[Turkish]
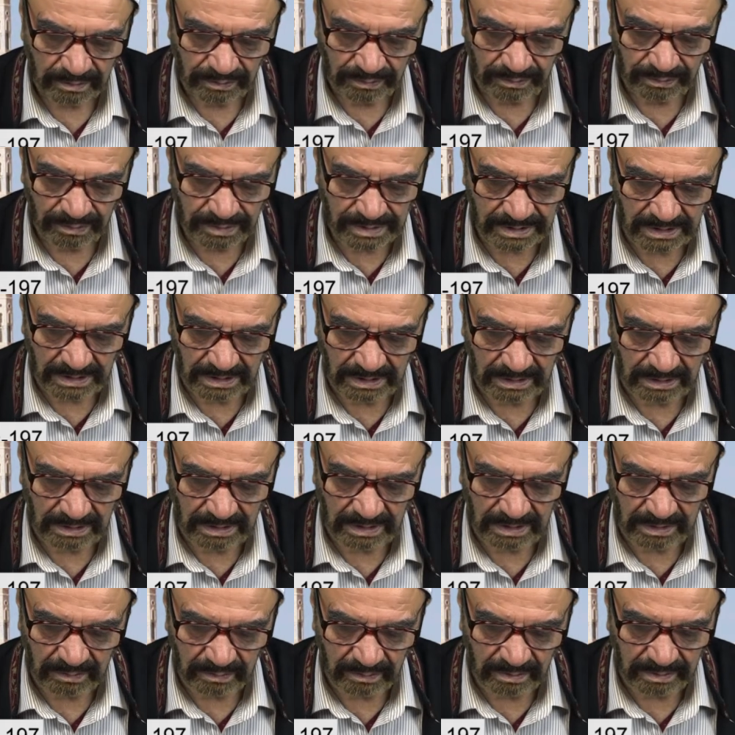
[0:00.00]
Yüce
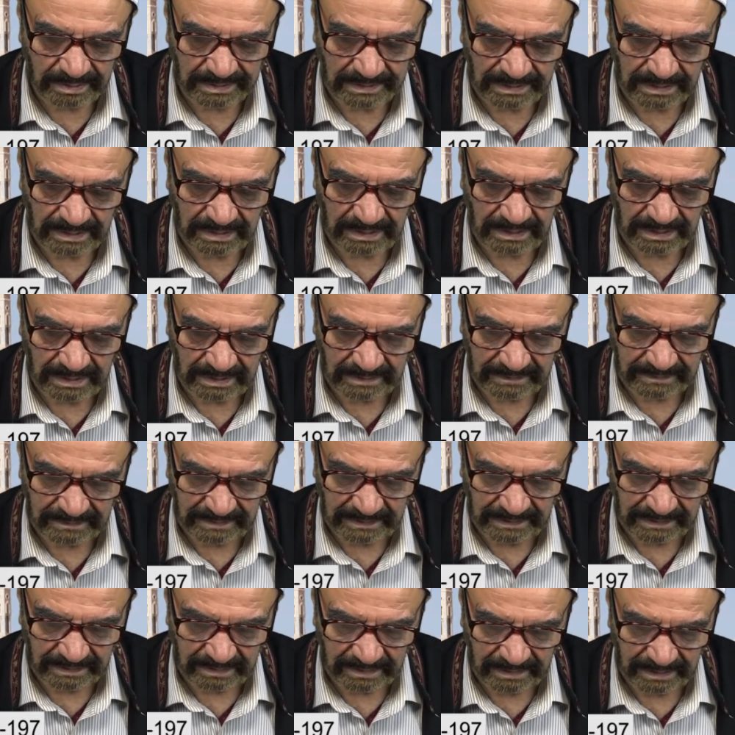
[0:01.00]
Allahu Teala
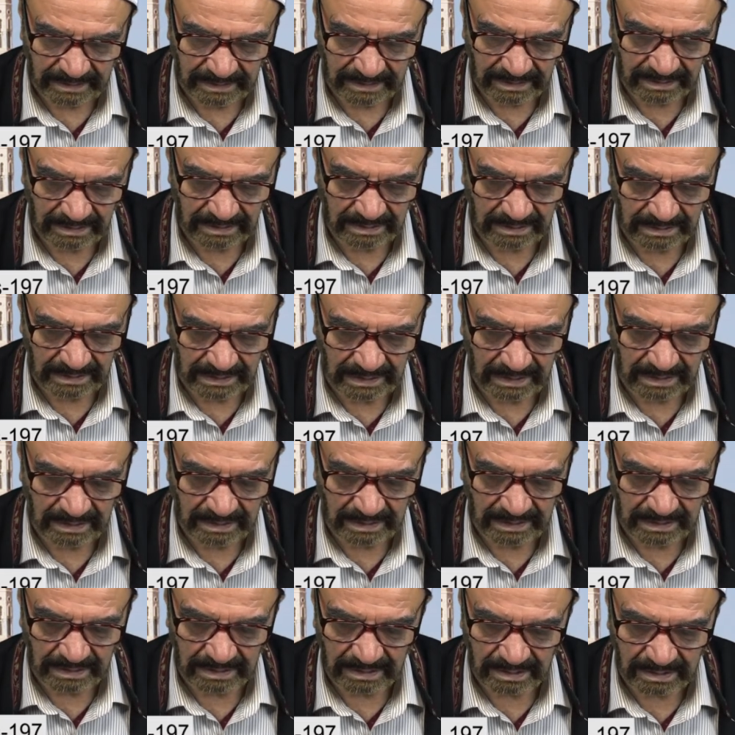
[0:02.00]
Hazretleri
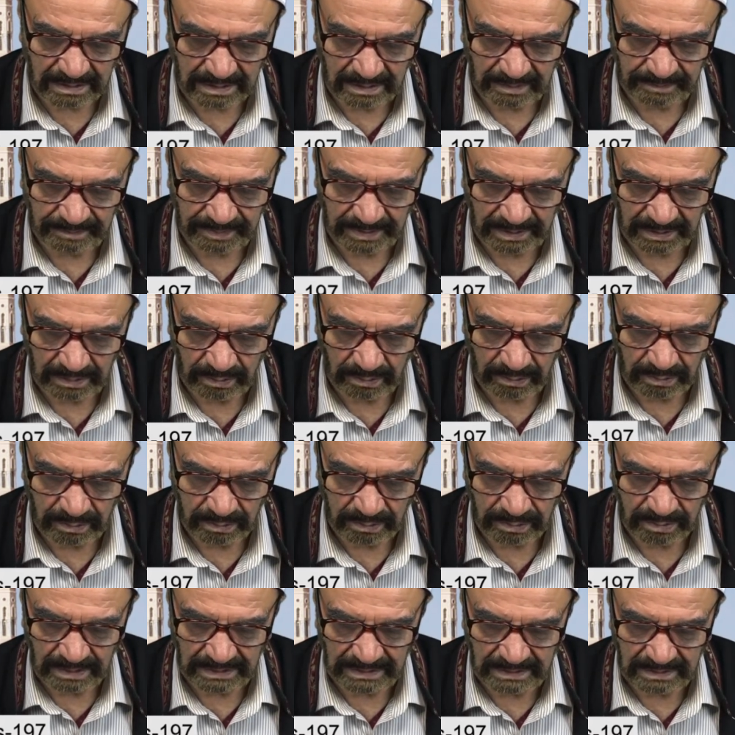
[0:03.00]
elleri kapalı
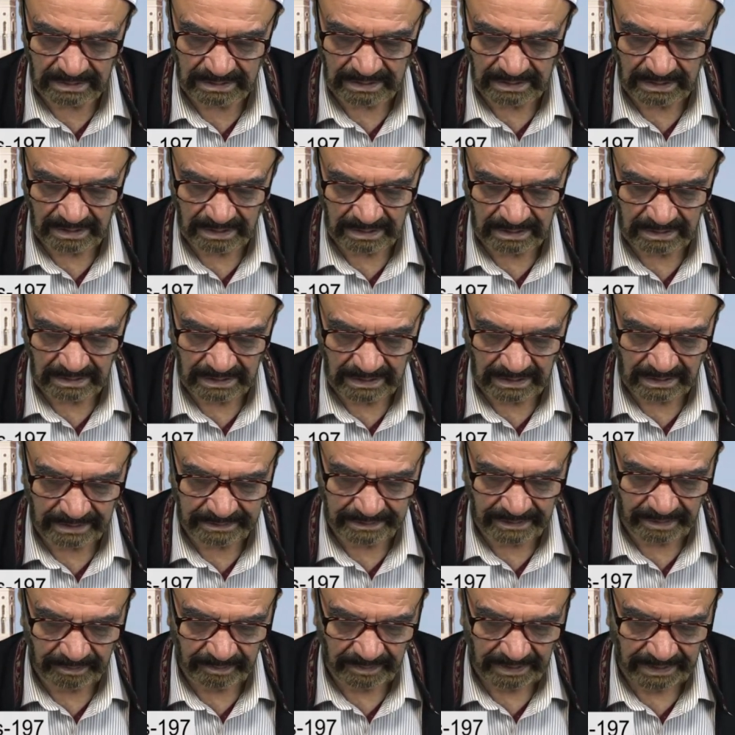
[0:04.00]
olduğu halde
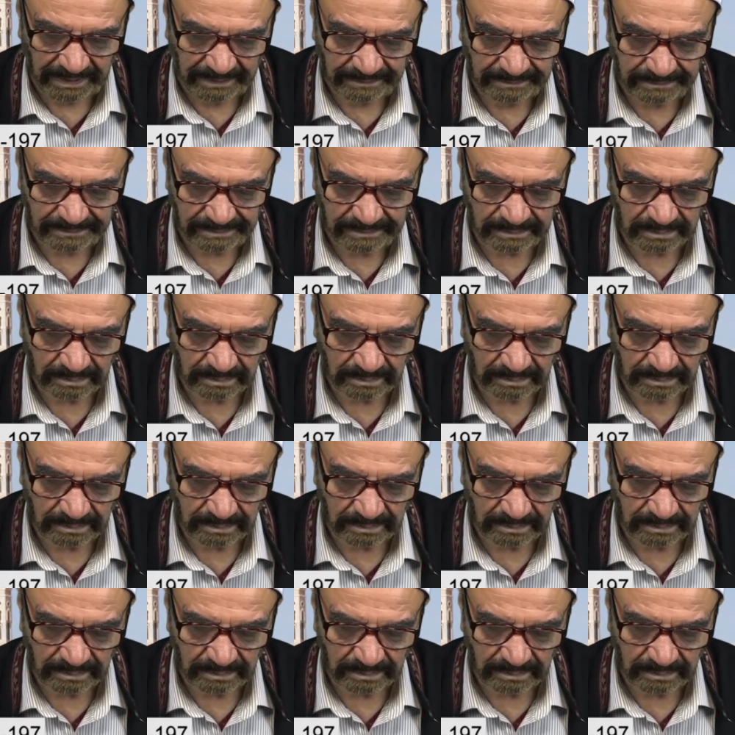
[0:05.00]
Adem'e